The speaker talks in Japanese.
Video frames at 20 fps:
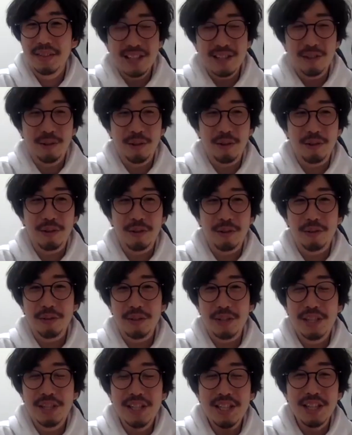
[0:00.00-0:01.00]
その、
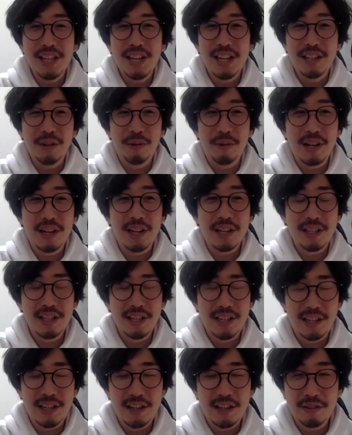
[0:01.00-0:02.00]
1時間で終わらせ
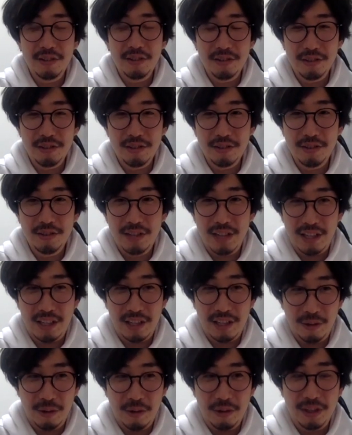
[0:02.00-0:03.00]
られるんだ
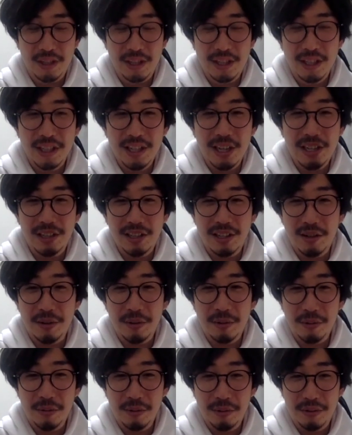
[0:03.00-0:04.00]
けど、1時間で
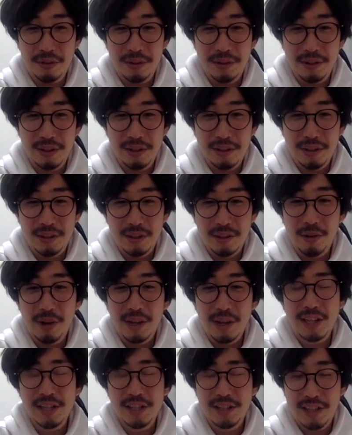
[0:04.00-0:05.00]
終
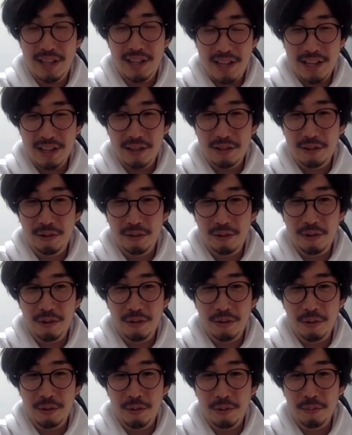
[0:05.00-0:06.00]
わらして、こ
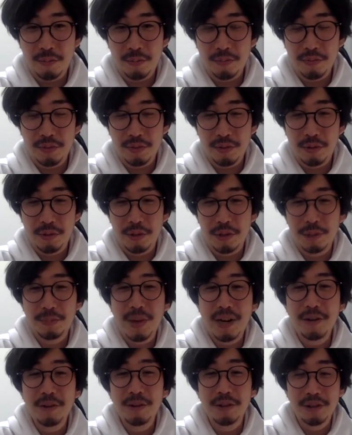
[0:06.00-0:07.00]
の、
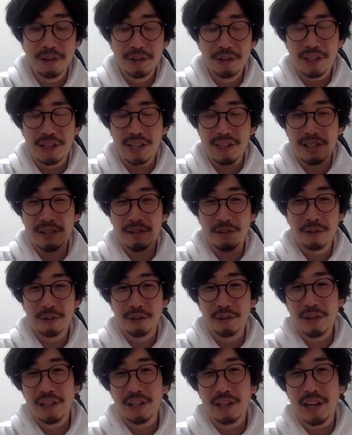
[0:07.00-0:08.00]
コスパよく稼ぐこ
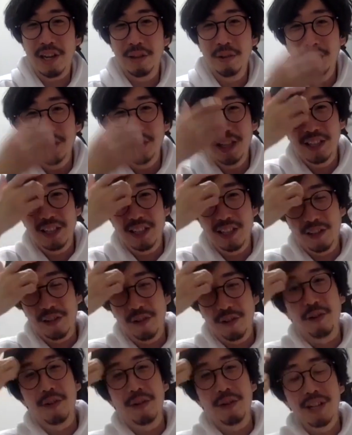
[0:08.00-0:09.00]
とは可能なんだけ
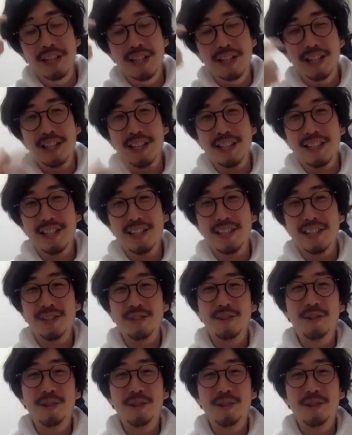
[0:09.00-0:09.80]
ど、そ